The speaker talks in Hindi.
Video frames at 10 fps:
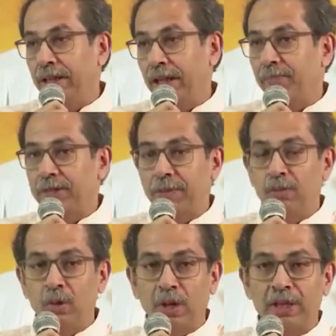अरे आपका
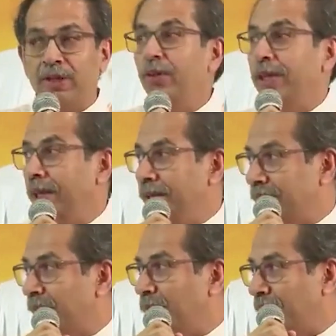मुहूर्त शिवजयंती
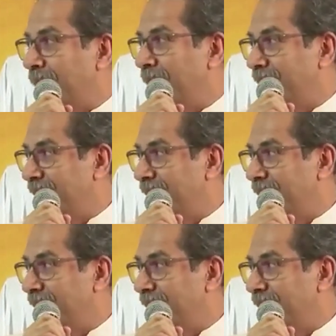मुहूर्त है